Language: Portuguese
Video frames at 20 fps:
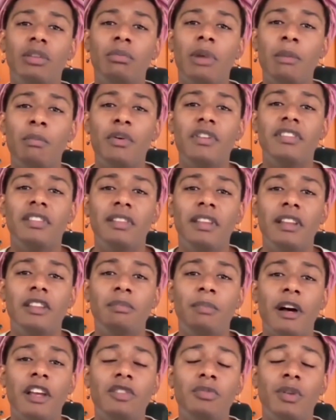também possa ter
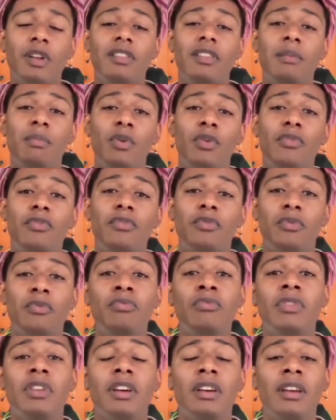espaço para ser
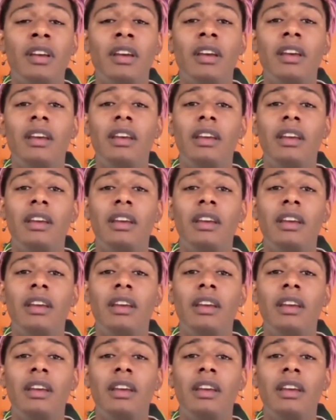profunda